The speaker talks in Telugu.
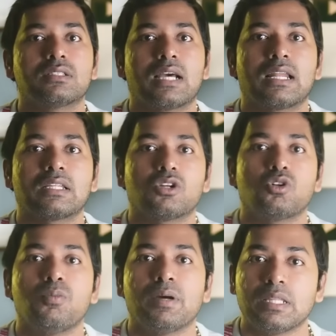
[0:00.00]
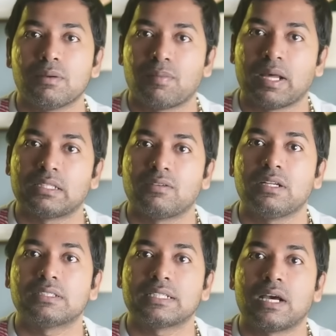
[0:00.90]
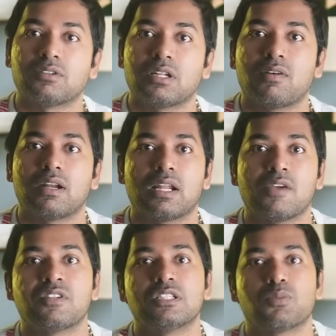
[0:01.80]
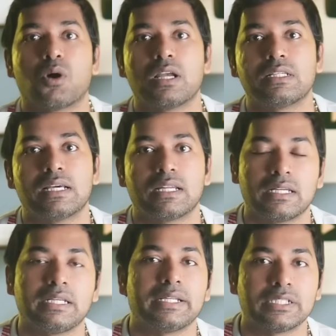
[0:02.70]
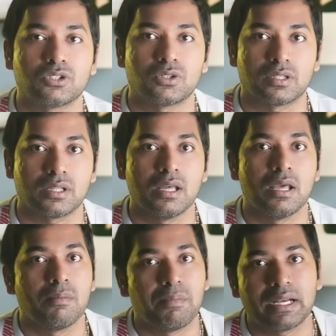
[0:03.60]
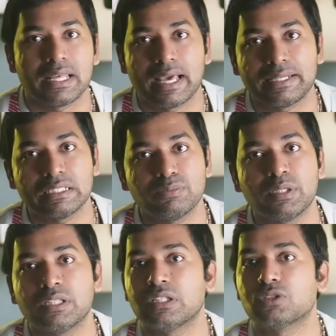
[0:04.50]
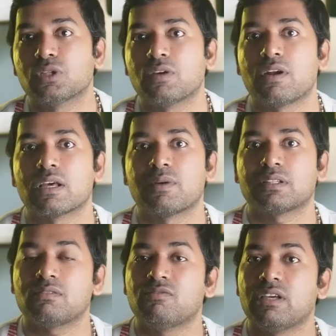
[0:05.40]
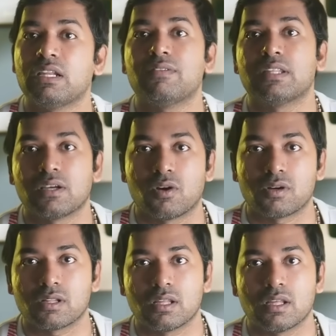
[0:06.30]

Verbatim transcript: చాలా తక్కువ మందికి మాత్రమే నిజంగా అవతల వాళ్ళ లైఫ్ని స్పాయిల్ చేయాలనే ఇంటెన్షన్ ఉంటుంది బట్ ఈ హెరాస్మెంట్ని తీసుకునే వాళ్ళకి మాత్రం వేరే విధంగా ఉంటుంది